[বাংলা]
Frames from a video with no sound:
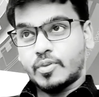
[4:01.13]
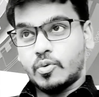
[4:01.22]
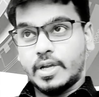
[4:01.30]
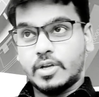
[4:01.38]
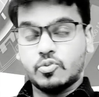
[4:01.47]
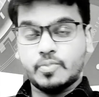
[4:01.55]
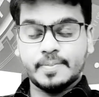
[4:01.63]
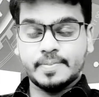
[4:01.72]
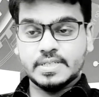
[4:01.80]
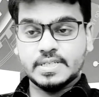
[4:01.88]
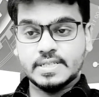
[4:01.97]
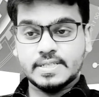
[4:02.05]
ওই টু ফিফটি
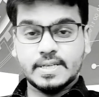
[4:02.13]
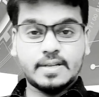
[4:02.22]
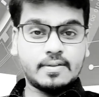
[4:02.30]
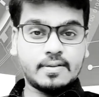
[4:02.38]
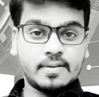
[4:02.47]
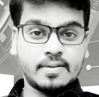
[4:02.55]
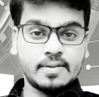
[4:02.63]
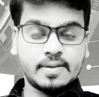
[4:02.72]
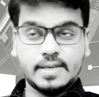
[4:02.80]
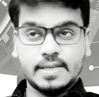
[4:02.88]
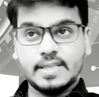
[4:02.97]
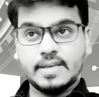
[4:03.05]
সিক্সের
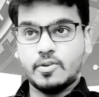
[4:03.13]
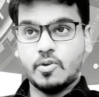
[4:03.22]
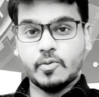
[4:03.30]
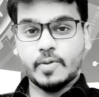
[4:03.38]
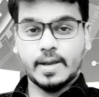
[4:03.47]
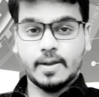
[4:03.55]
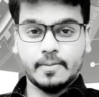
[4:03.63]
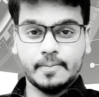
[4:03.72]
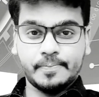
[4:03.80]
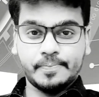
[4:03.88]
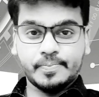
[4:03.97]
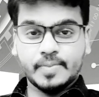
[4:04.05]
কী দিয়ে লক হয়ে গেল
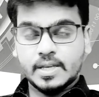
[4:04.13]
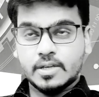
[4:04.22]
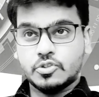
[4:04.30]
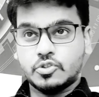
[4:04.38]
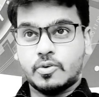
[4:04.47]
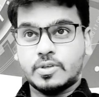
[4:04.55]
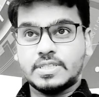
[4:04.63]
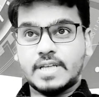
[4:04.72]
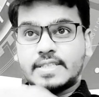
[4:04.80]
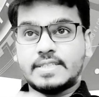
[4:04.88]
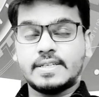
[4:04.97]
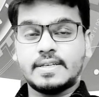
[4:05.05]
যখন
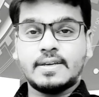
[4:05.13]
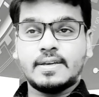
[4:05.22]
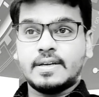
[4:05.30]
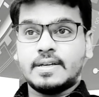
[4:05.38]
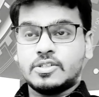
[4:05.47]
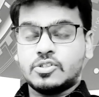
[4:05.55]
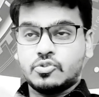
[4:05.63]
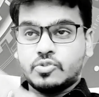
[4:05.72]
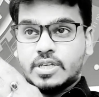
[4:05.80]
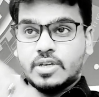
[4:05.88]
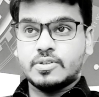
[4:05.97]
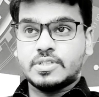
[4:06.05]
যাচ্ছে যদি
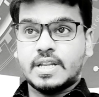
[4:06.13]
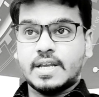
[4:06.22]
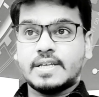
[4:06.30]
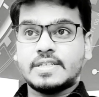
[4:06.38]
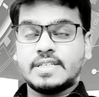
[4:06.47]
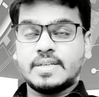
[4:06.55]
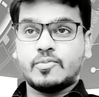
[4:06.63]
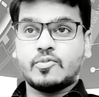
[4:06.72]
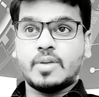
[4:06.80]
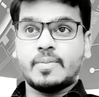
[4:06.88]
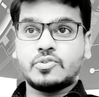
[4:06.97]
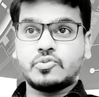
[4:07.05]
কেউ সেটাকে স্নিপ
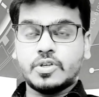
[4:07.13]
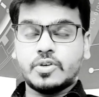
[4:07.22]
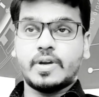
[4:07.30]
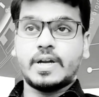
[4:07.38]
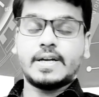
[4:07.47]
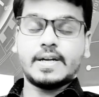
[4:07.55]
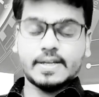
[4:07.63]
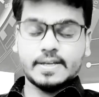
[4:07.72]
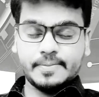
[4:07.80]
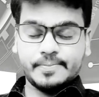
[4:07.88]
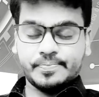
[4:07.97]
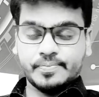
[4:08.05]
করে বা চুরি করে ডেটাকে
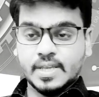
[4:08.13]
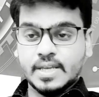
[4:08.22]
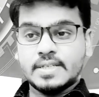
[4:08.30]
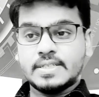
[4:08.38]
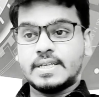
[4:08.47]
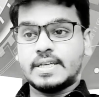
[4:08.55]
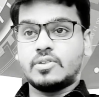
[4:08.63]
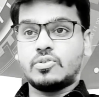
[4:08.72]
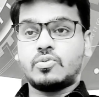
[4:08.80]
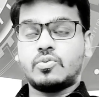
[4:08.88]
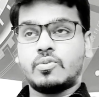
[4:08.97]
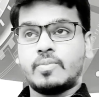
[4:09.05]
সে কিন্তু
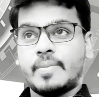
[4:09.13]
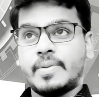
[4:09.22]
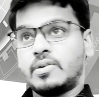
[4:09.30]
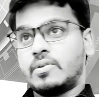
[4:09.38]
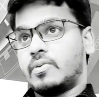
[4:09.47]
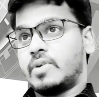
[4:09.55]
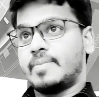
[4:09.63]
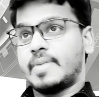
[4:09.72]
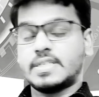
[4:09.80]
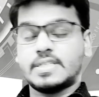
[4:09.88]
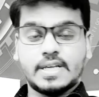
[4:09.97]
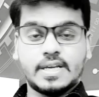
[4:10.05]
কোনোভাবেই ওই
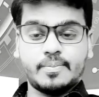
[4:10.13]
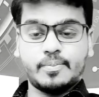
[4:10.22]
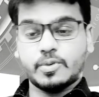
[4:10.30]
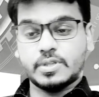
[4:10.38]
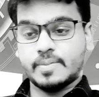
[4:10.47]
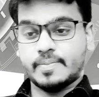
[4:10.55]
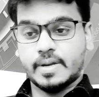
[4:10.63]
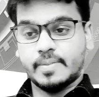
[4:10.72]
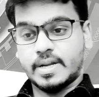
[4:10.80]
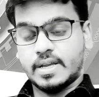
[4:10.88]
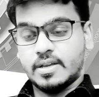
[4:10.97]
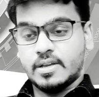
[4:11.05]
মেসেজটাকে পড়তে পারবে
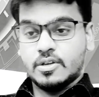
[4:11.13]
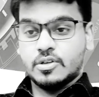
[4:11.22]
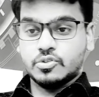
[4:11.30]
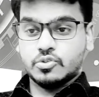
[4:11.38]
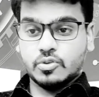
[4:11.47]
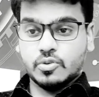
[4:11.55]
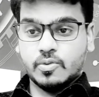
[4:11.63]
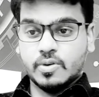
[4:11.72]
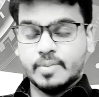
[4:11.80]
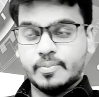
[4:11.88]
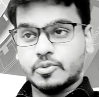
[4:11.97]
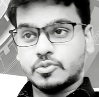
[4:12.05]
না যতক্ষণ
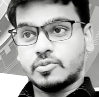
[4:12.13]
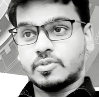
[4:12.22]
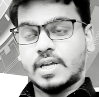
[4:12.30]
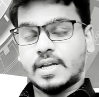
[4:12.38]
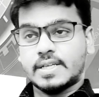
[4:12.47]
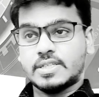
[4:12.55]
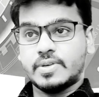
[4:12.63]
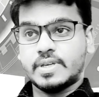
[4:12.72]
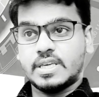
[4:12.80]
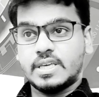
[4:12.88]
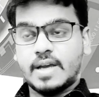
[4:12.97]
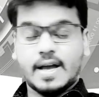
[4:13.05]
না পর্যন্ত তার কাছে ওই
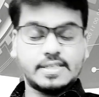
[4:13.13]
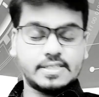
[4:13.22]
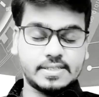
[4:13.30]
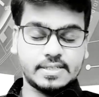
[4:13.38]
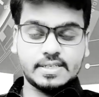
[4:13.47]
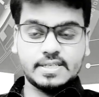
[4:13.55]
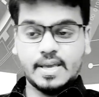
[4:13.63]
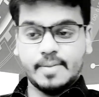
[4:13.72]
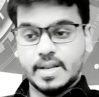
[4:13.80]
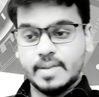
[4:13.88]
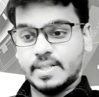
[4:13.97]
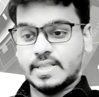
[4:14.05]
কী আছে কী
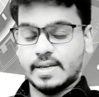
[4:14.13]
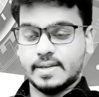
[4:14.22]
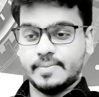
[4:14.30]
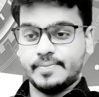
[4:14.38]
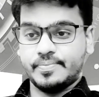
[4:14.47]
অ্যাভেলেবেল থাকে